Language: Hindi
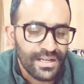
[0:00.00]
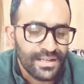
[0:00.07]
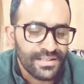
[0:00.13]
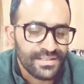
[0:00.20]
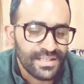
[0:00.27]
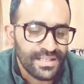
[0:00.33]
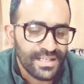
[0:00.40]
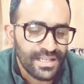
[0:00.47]

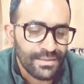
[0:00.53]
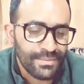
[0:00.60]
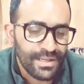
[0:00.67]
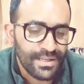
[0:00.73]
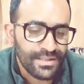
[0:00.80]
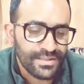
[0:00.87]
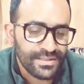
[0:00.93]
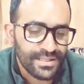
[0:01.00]
डिसेंडिंग में
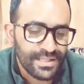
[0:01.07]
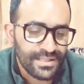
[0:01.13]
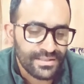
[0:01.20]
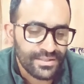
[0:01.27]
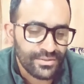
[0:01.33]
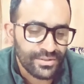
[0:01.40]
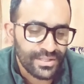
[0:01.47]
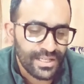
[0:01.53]
इस तरह
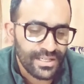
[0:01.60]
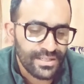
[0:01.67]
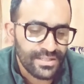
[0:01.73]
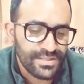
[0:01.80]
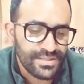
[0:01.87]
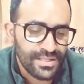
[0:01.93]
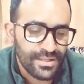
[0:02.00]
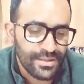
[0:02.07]
से होता है
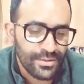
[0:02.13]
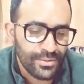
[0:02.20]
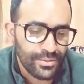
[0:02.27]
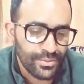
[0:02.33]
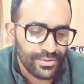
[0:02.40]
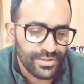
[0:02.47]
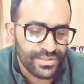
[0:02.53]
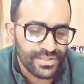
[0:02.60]
नीचे
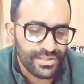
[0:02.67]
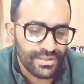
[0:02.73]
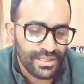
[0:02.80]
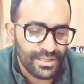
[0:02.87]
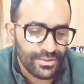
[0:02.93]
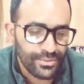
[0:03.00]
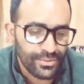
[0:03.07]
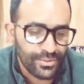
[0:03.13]
नीचे वाला
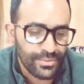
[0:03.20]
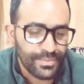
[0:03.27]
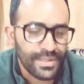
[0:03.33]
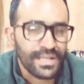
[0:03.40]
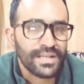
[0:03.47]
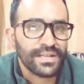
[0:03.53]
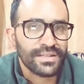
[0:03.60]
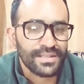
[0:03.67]
लो को
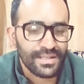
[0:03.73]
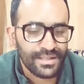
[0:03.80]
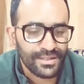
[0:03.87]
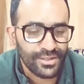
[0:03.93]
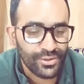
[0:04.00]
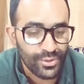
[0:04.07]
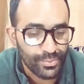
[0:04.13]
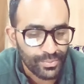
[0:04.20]
ब्रेक करता
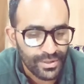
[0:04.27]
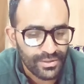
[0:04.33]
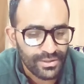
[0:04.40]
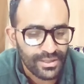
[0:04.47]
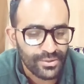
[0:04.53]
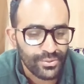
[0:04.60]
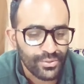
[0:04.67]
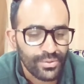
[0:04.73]
रहता है और ऊपर
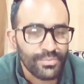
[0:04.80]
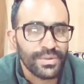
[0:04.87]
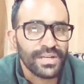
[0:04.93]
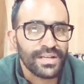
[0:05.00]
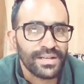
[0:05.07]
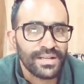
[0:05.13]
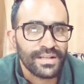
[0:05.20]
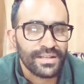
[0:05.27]
वाला लो को
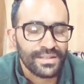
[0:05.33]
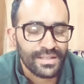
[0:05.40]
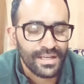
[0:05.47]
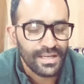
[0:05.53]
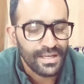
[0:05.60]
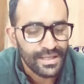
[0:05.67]
ब्रेक नहीं करता